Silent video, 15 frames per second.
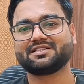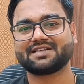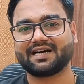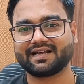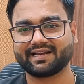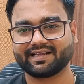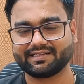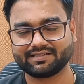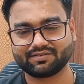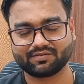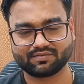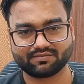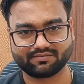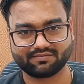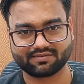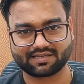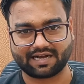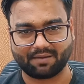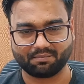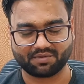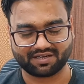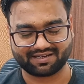में जा रहे हैं
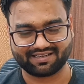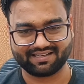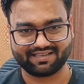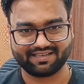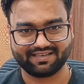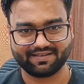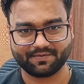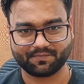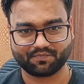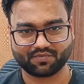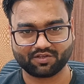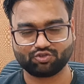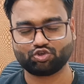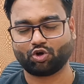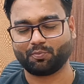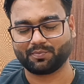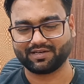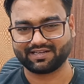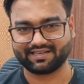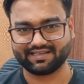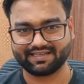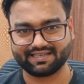काम करने के लिए जॉब
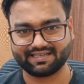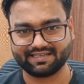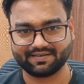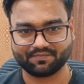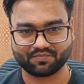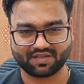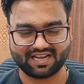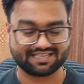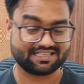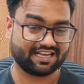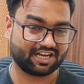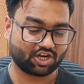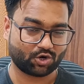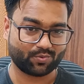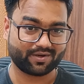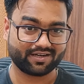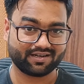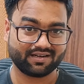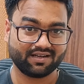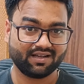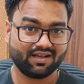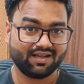करने के लिए एज ए
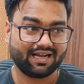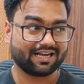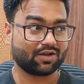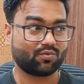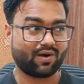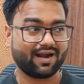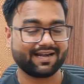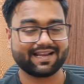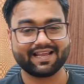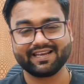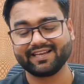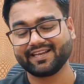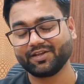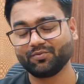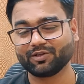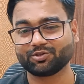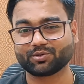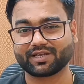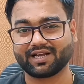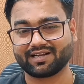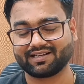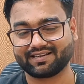अकाउंटेंट अगर वहां टैली नहीं हुआ
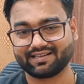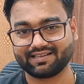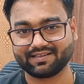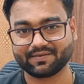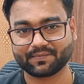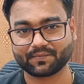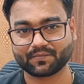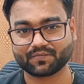तो क्या करेंगे